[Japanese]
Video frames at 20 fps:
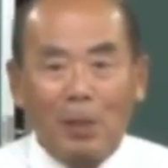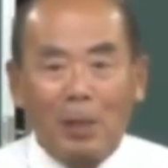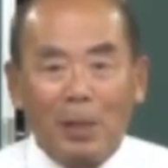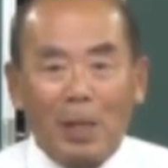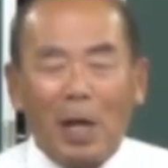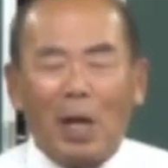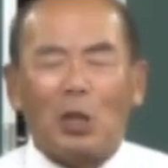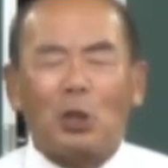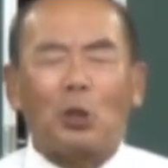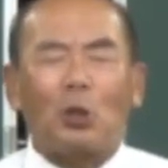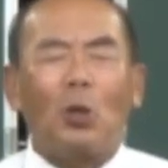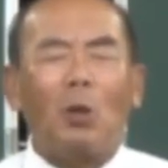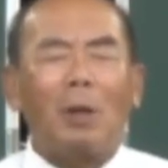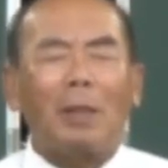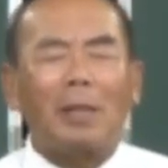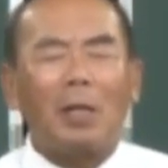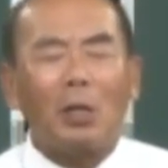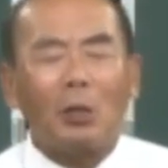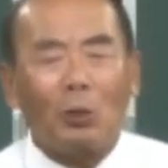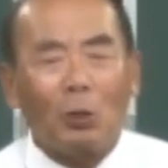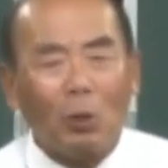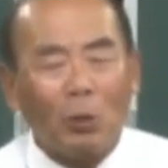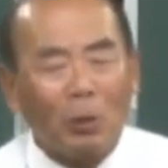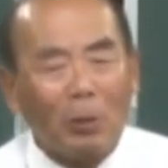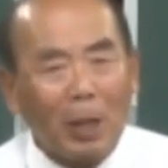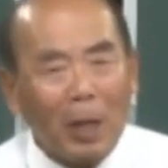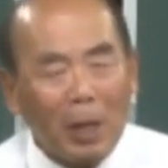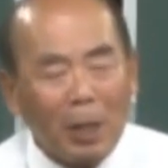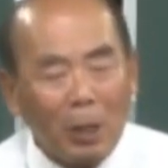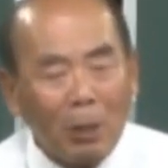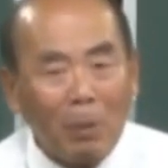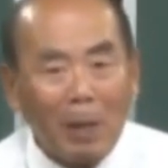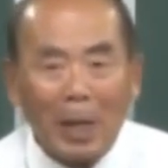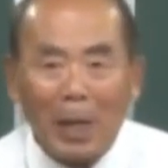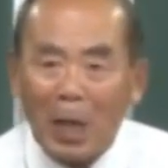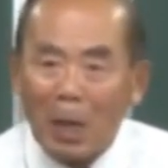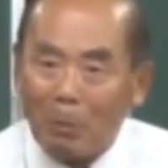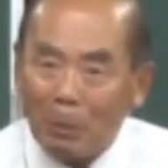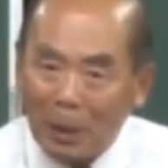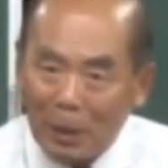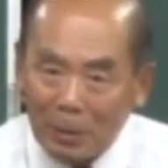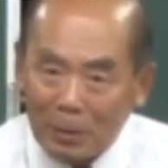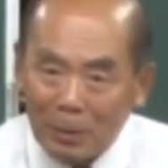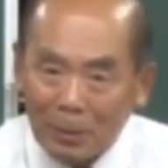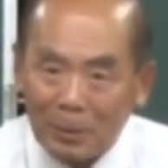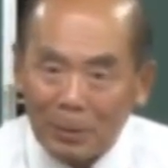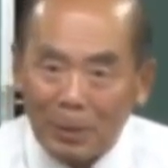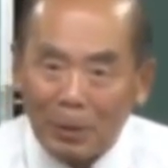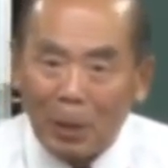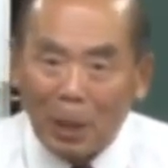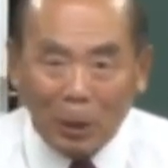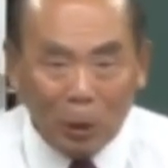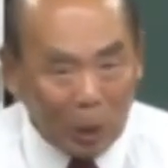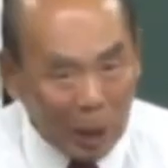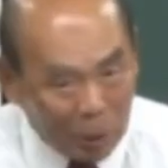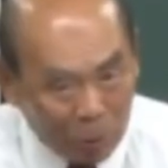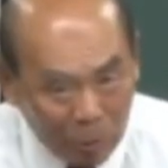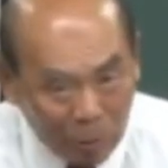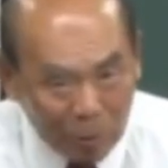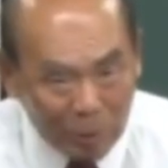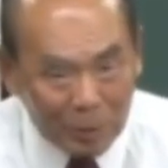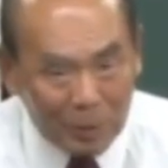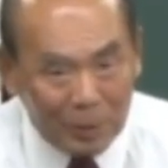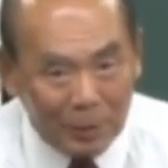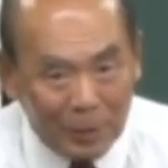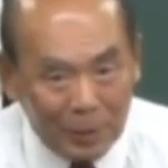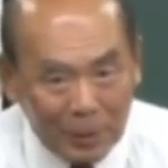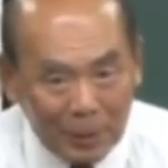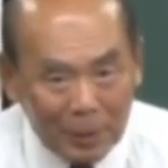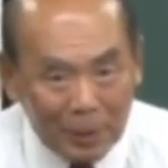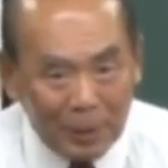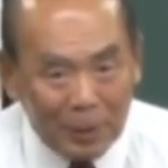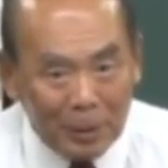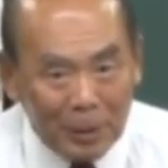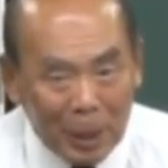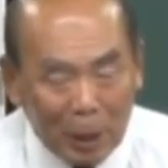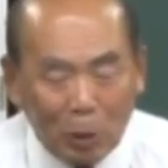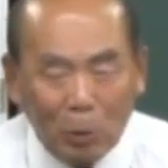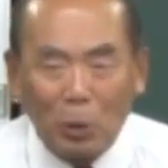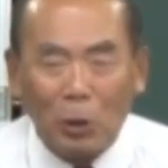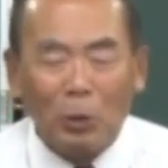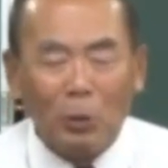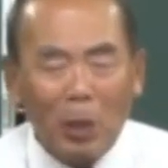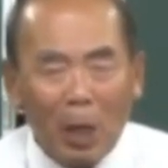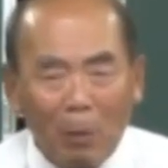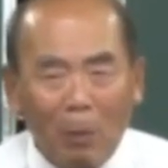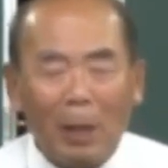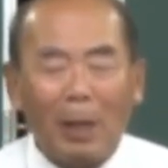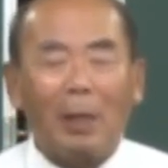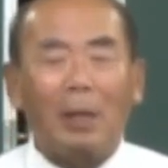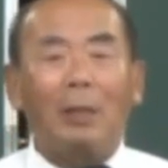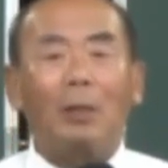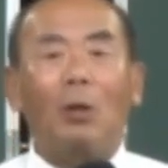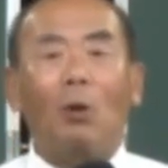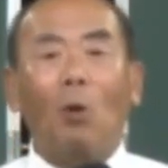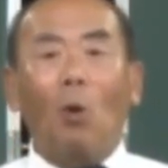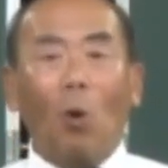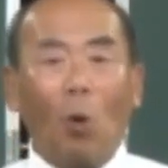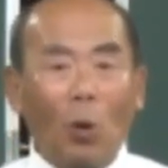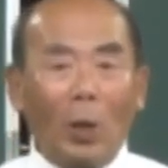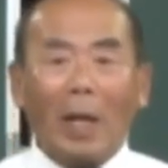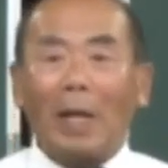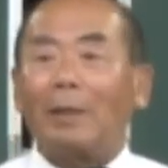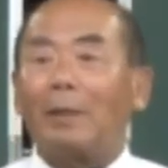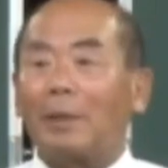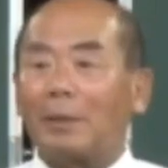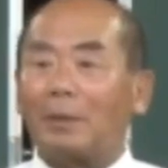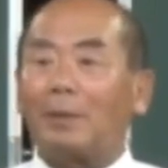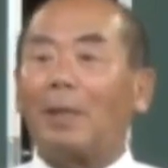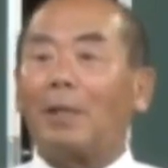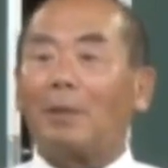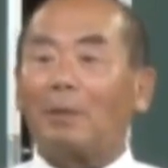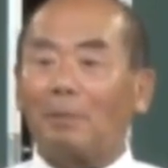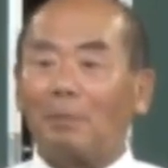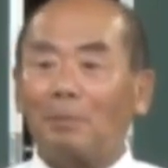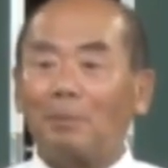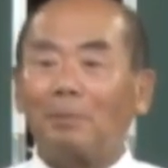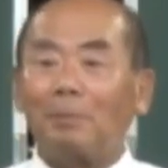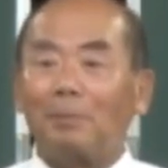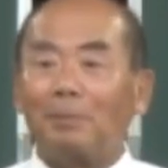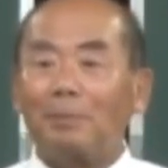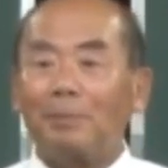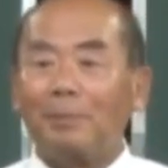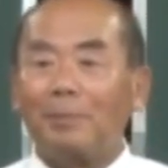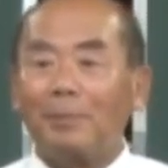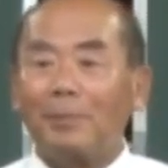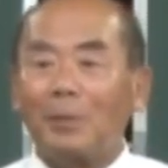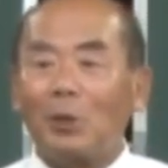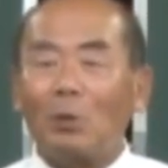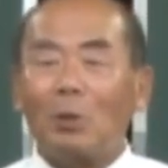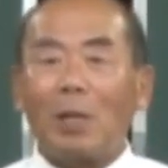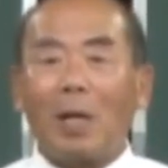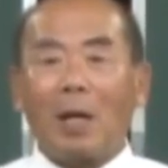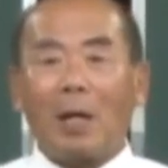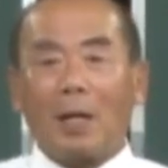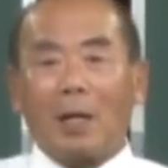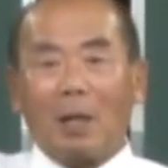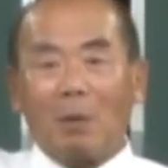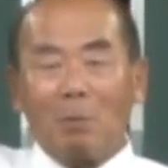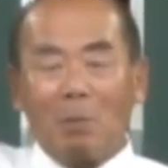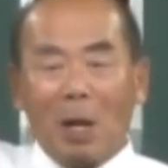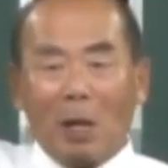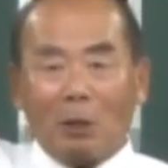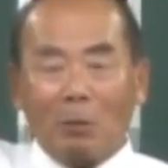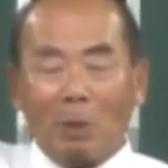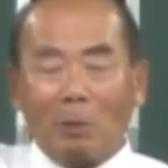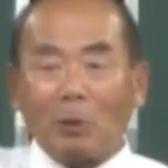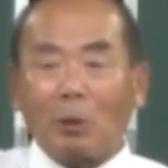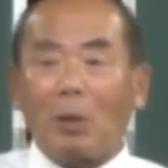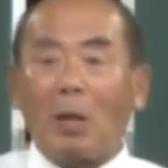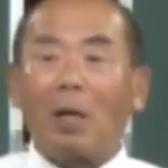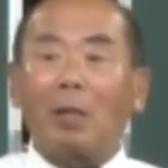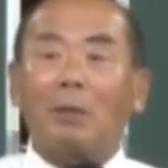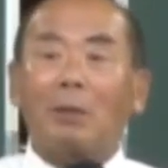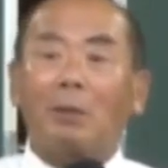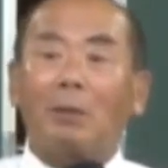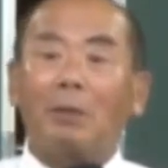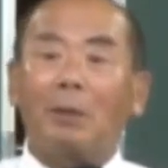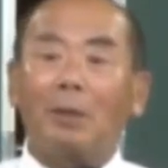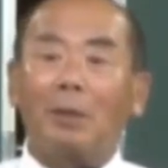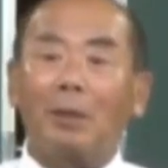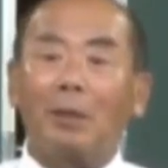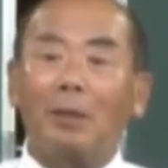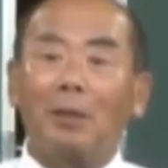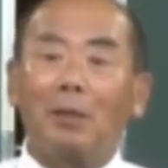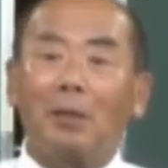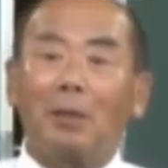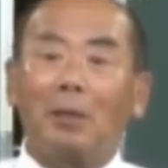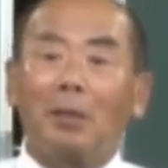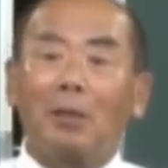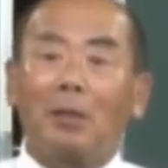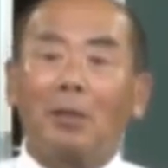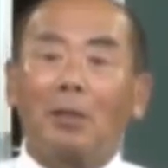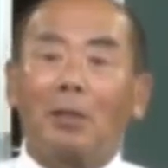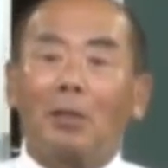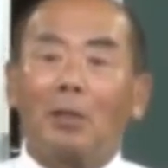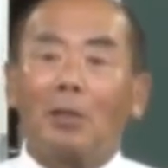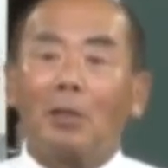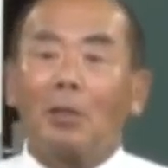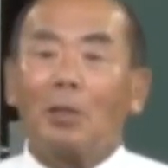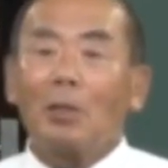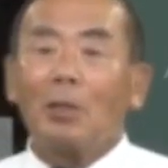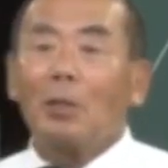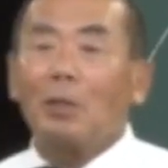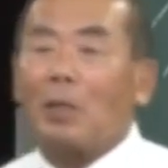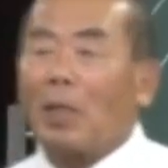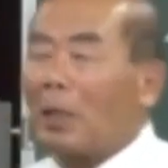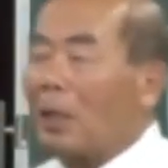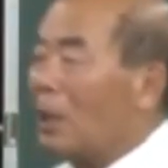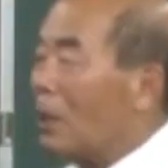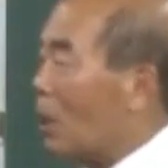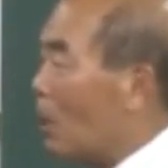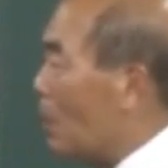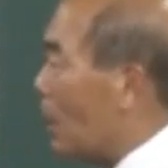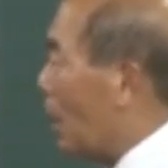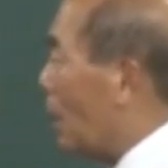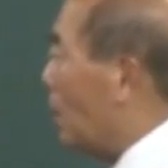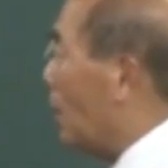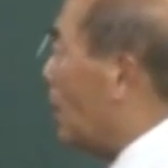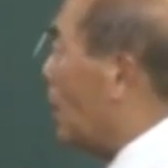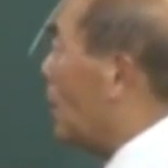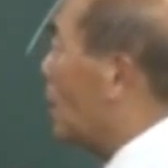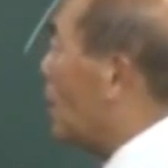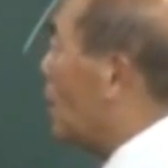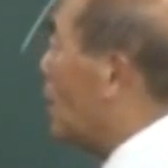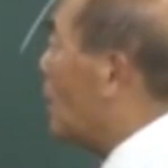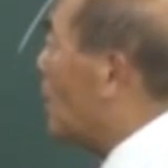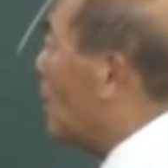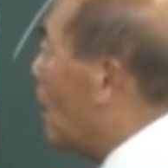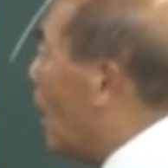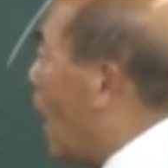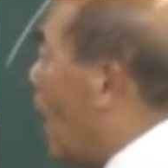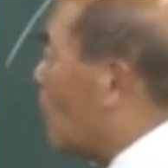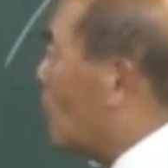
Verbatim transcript: だから昭和天皇の流れはレビですこれは例えですだけどユダは王なんですねその流れが脈々と流れてるさっき言ったみたいにあ